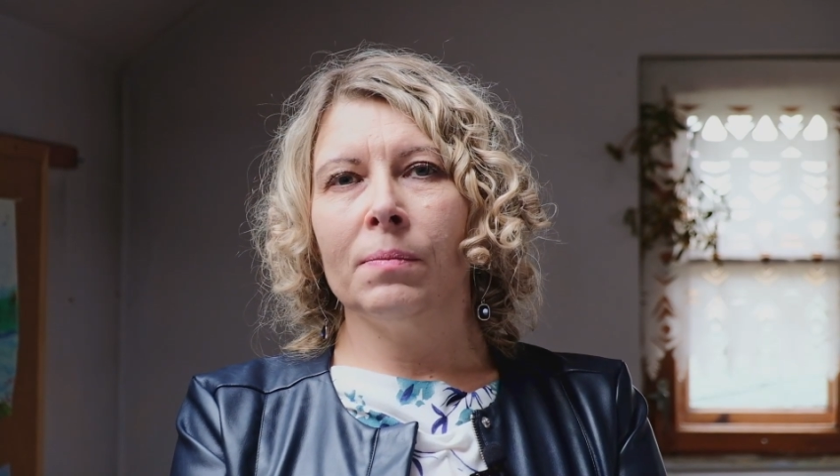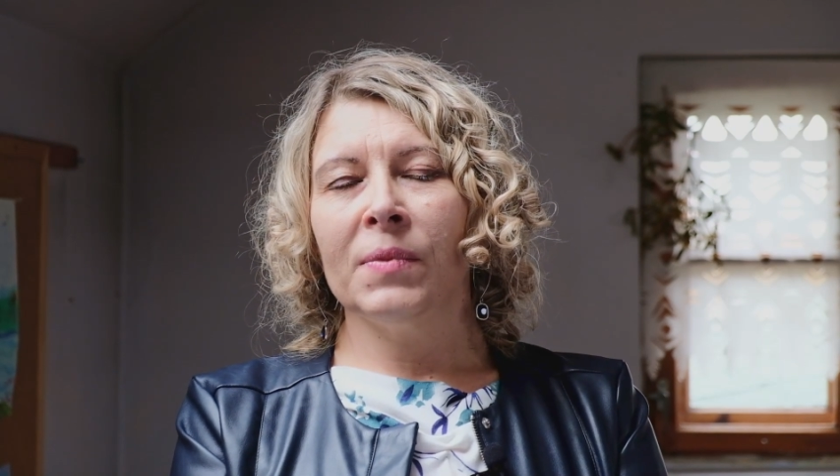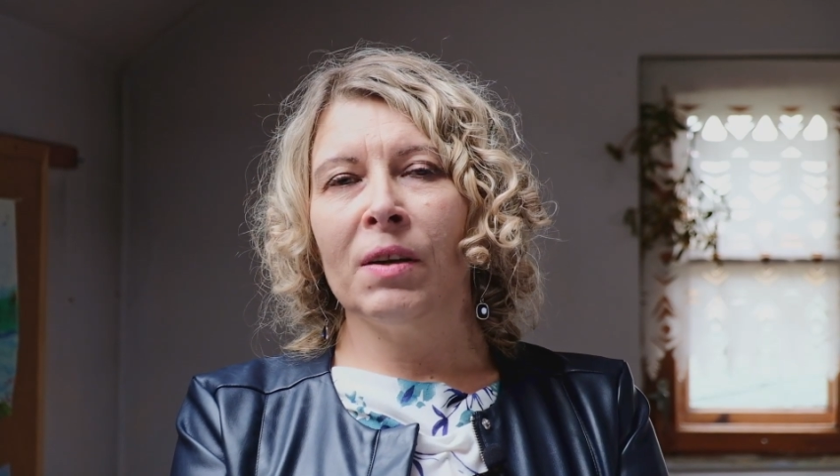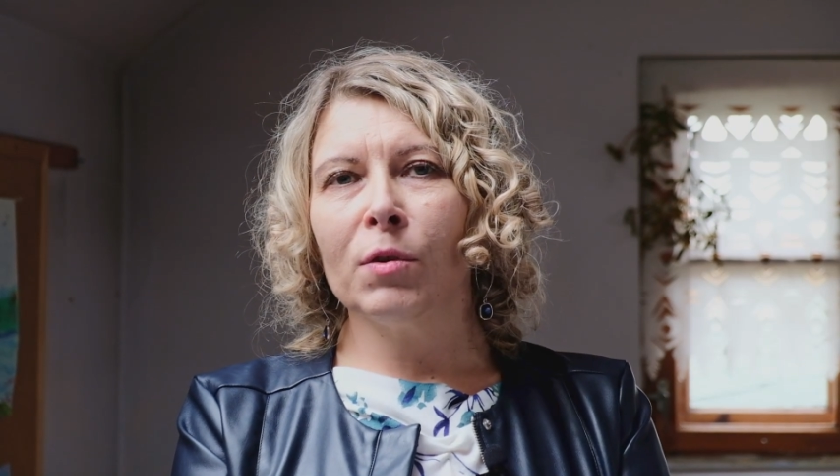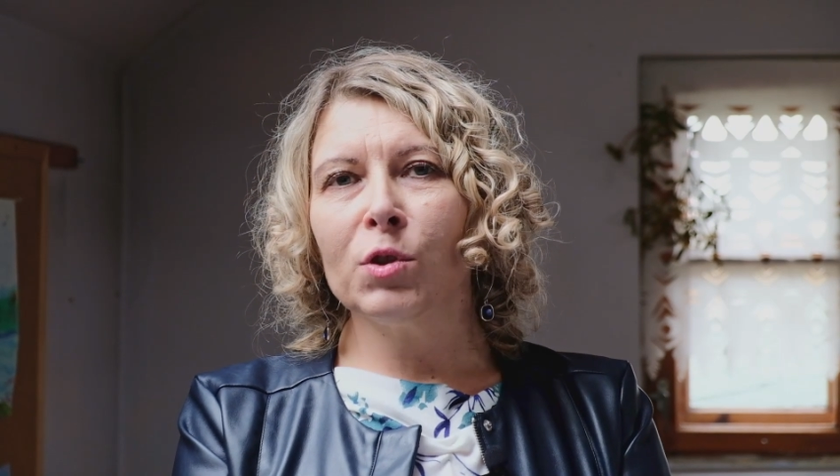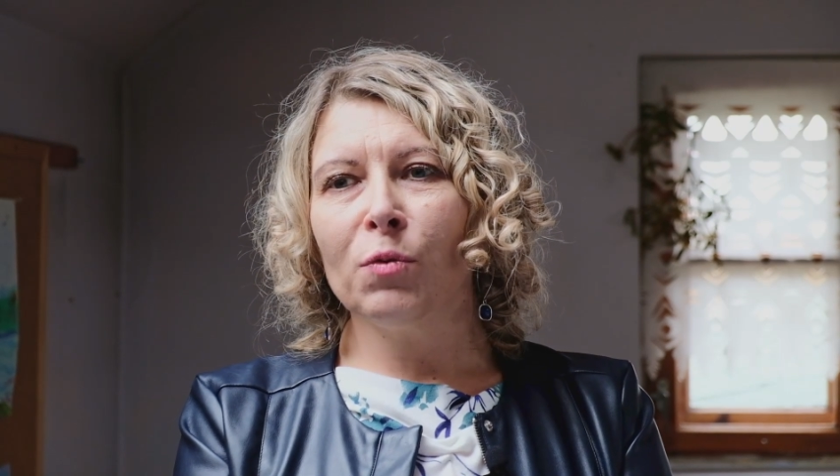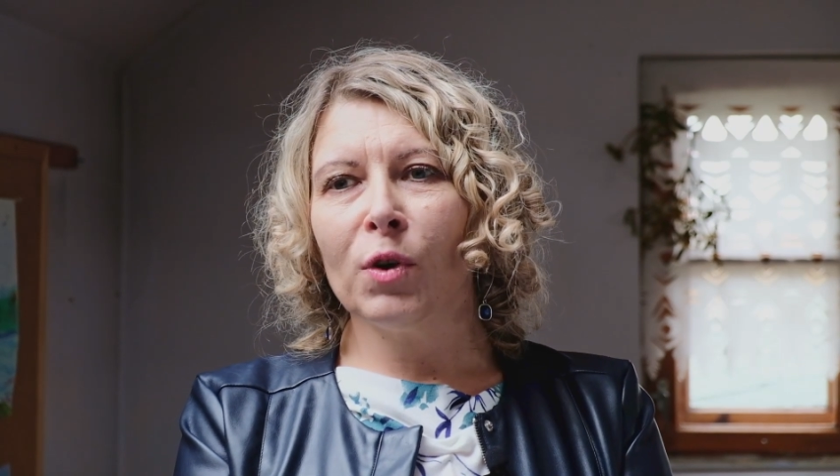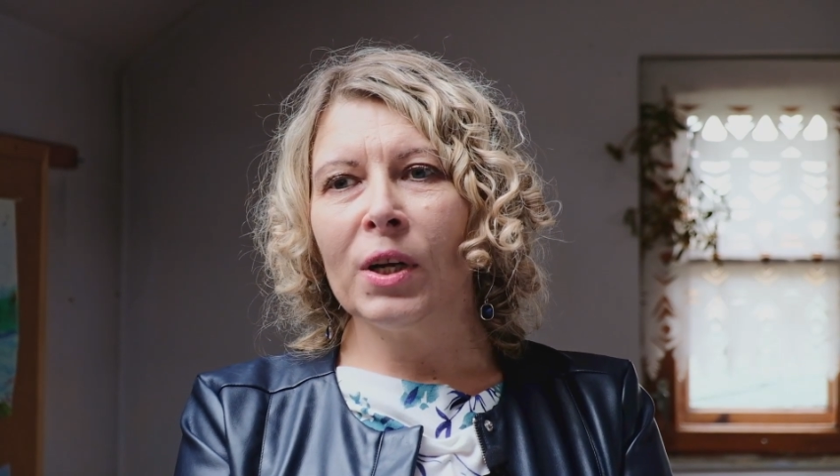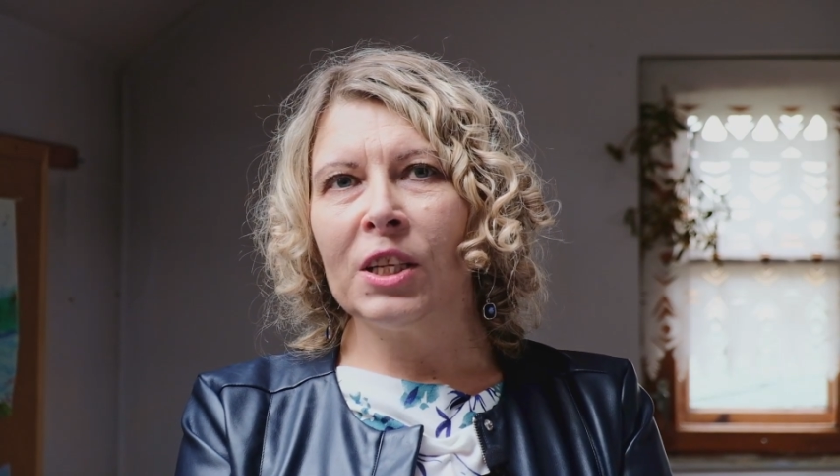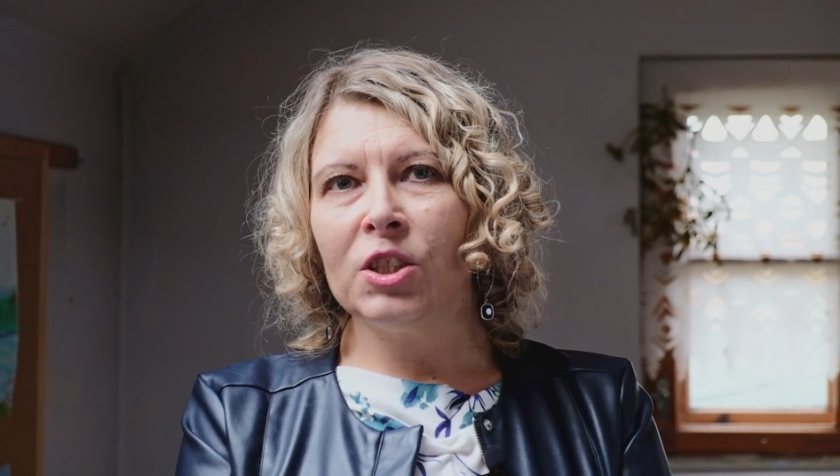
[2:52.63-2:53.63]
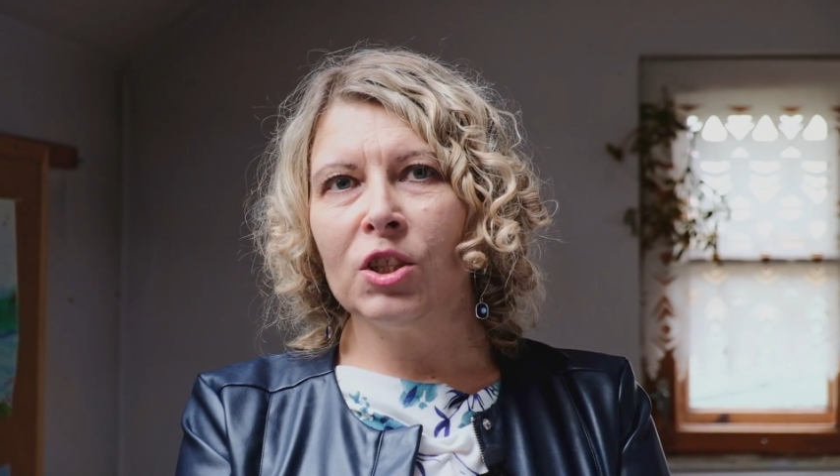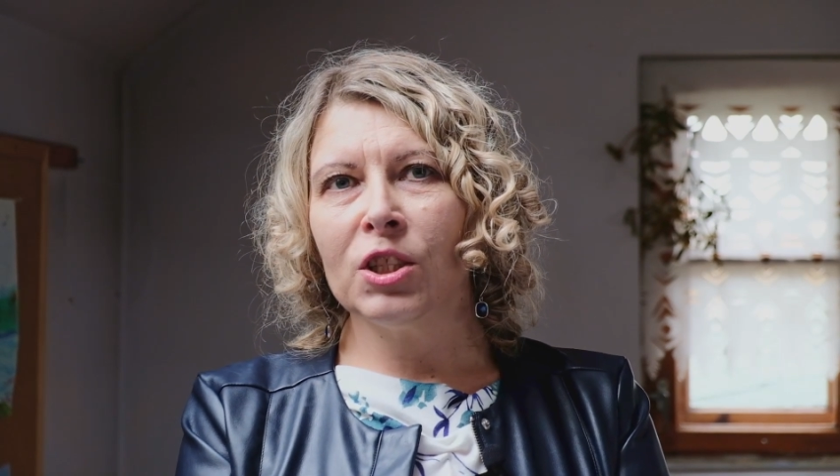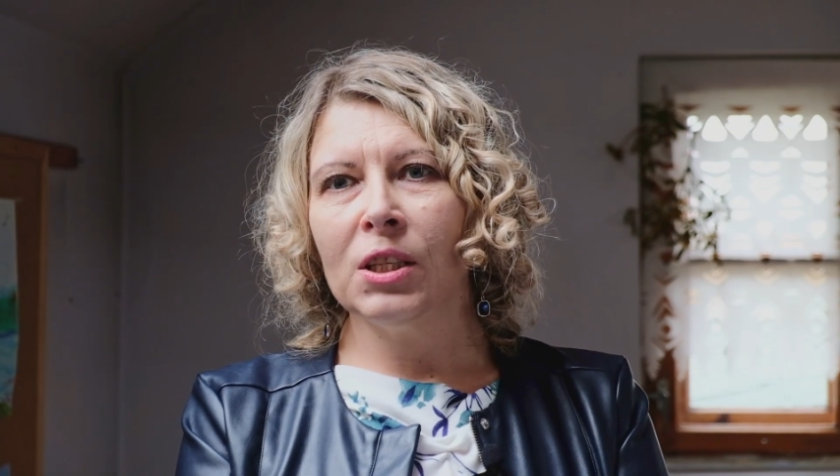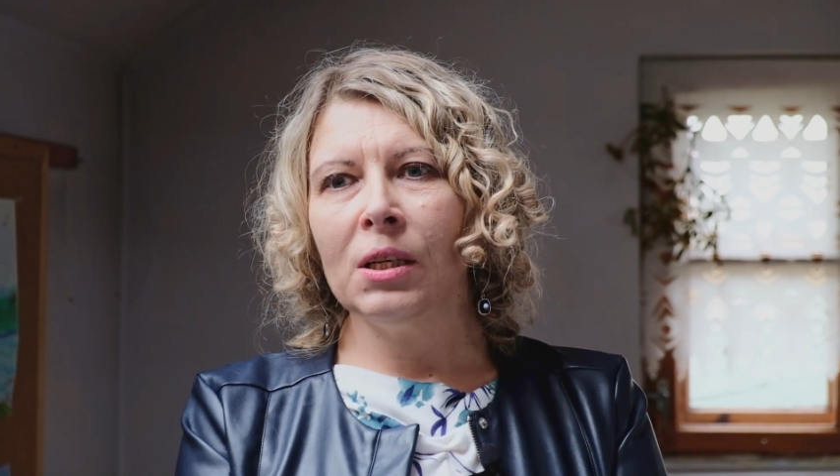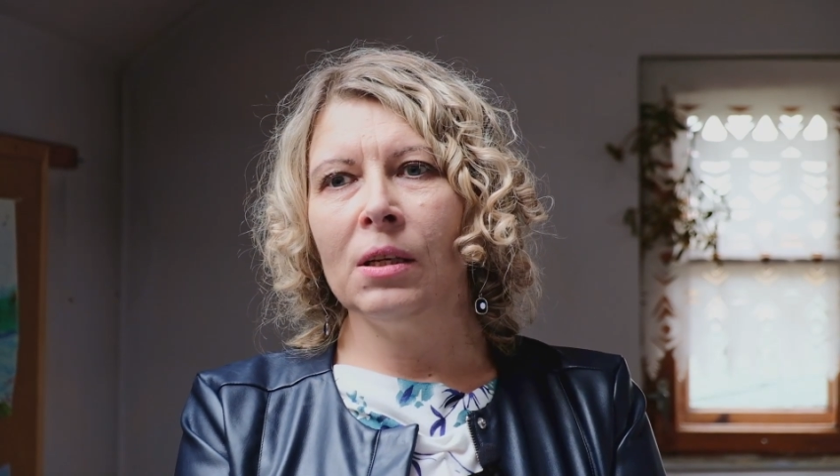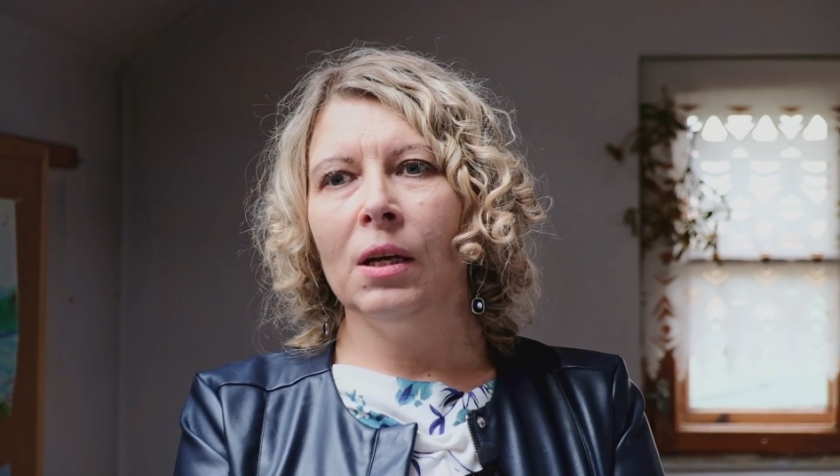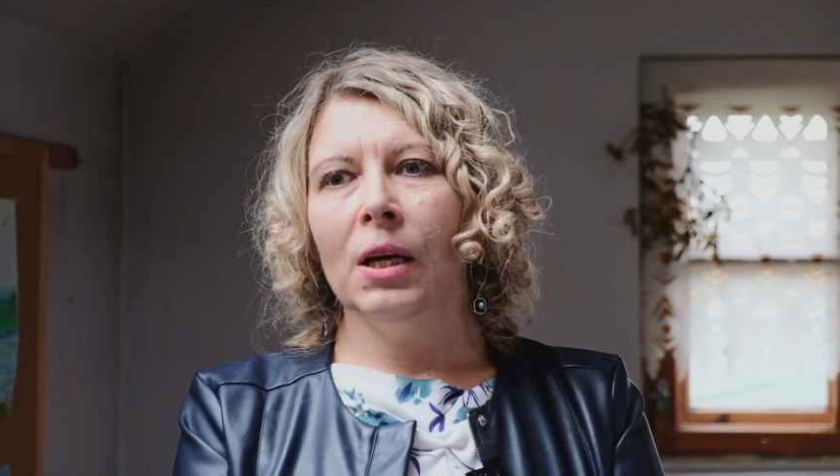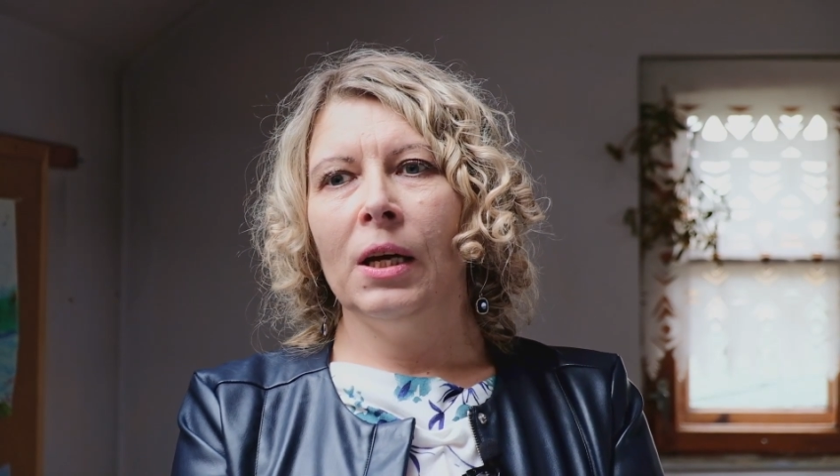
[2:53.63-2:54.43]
nawozów organicznych